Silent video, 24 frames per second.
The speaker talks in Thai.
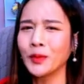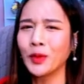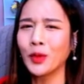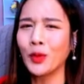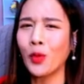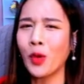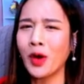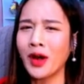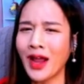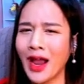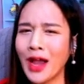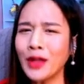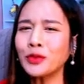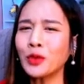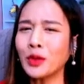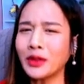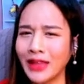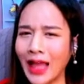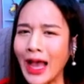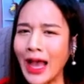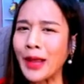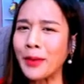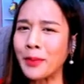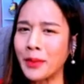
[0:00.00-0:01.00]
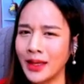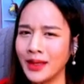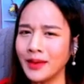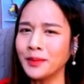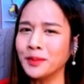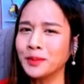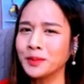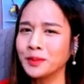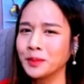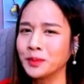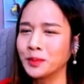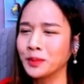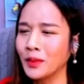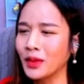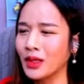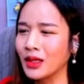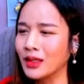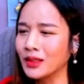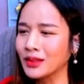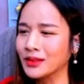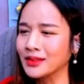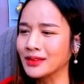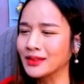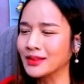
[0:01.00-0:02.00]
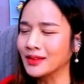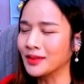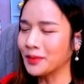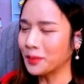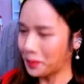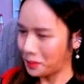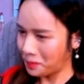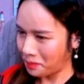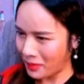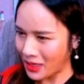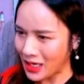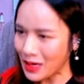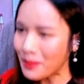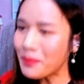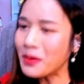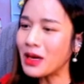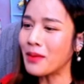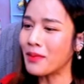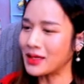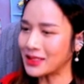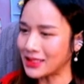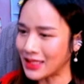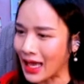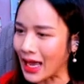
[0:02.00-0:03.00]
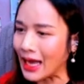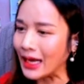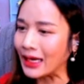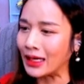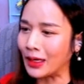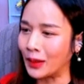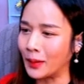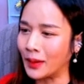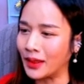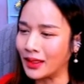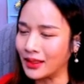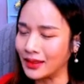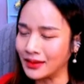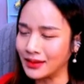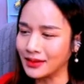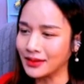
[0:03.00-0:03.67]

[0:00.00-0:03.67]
ควรฆ่าตัวตายไหมไม่ได้เปลี่ยนภาษาอีกแล้วอะ